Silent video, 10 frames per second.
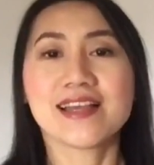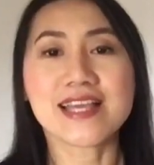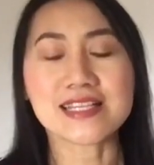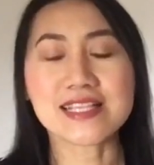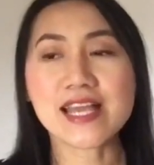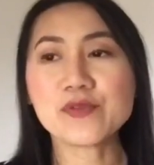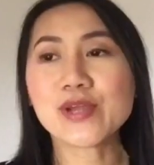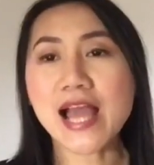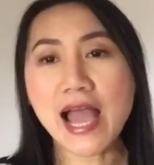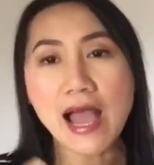อย่างเช่น
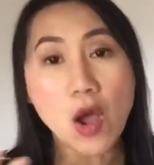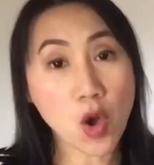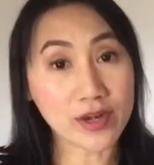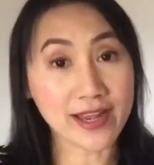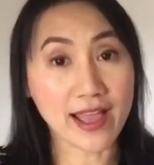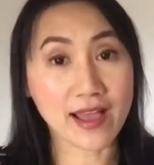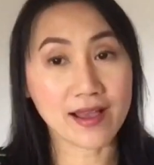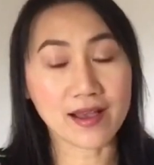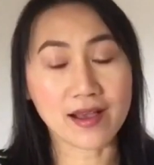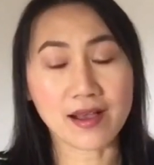เวลา ออน เนี่ย
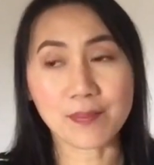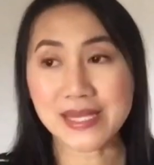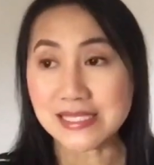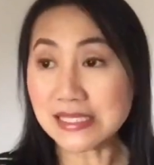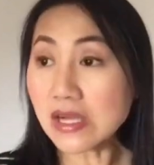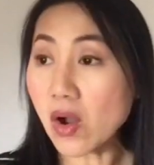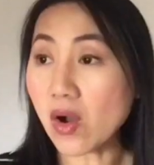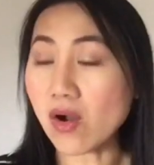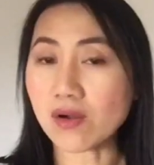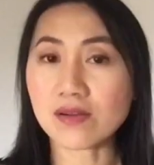ไปซื้อข
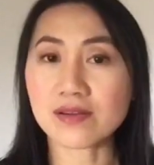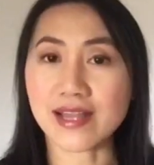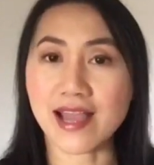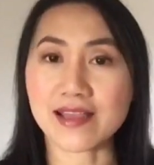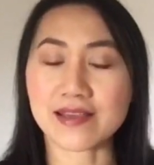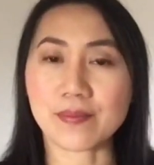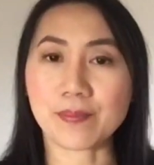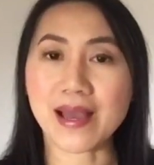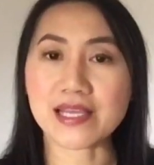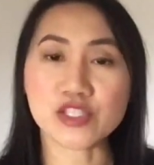องนะคะ อย่าง
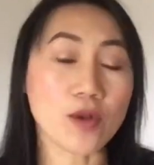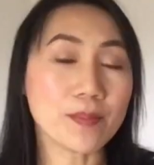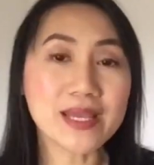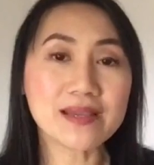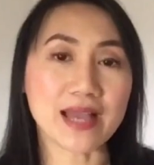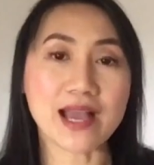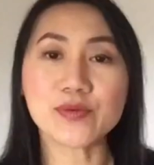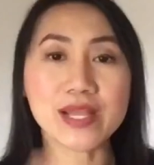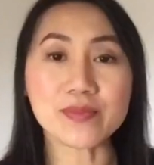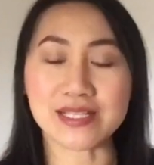ไปช้อปปิ้งห้า
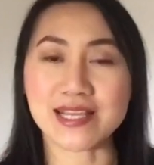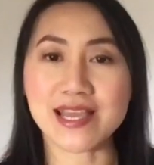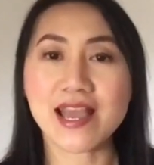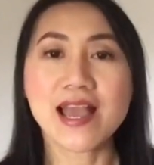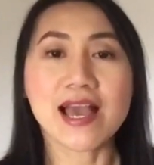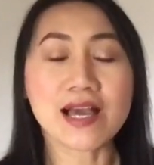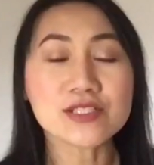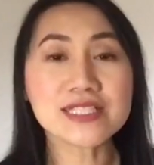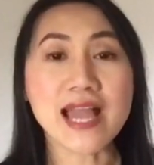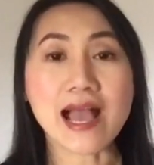เอ็มหรืออะไรเงี้ยเขา
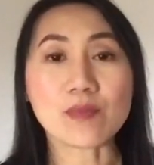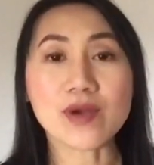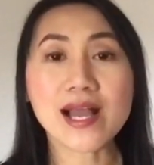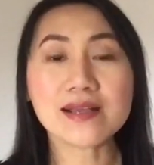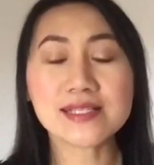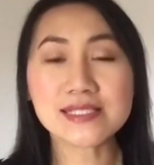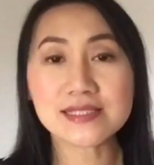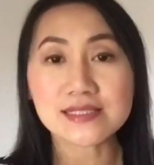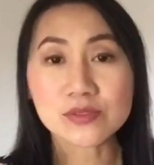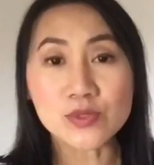จะถามว่าเอ้ย
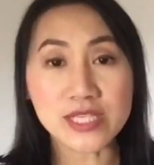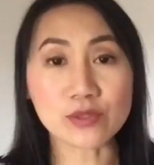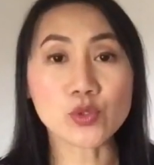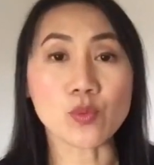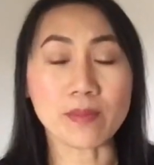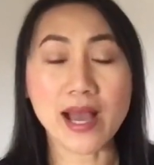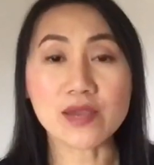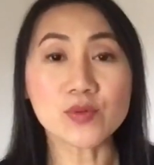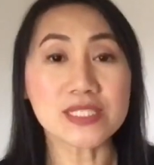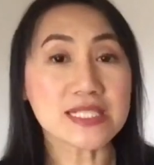คุณจะเอาถุงไหม
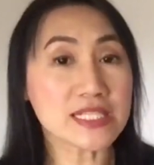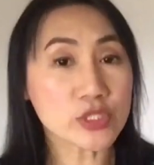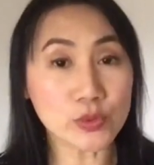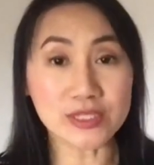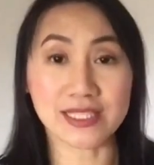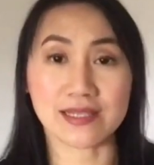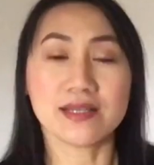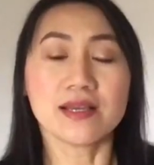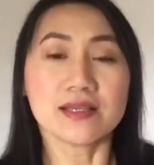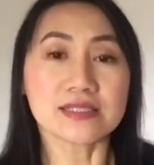วอลเลนซีทูตแต่
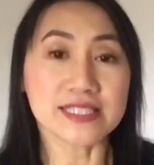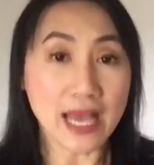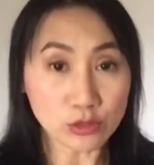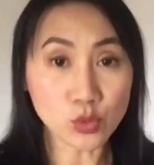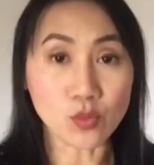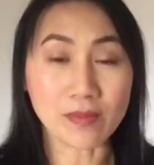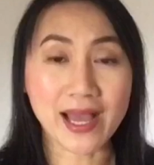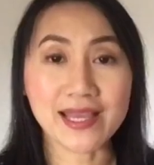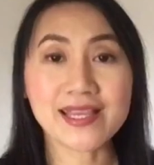คือจะเอาถุงไหม